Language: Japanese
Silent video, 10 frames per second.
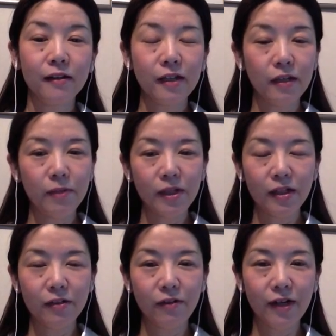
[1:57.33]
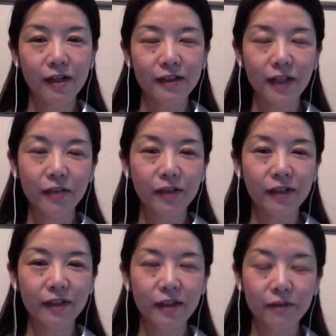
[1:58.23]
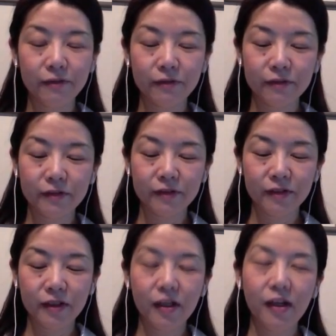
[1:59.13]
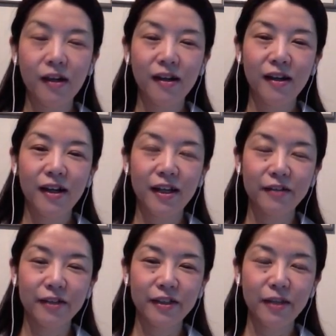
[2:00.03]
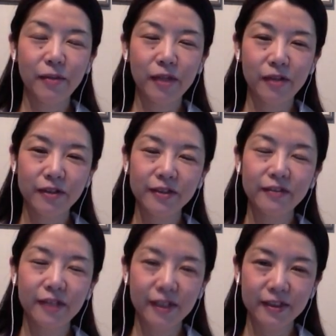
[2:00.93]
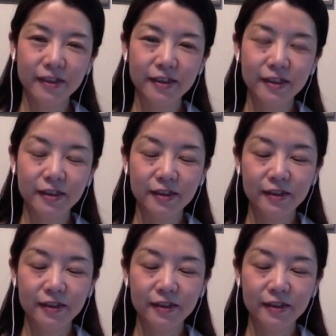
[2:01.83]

タイムカードはなんとかセーフ。早く行っても楽しくないし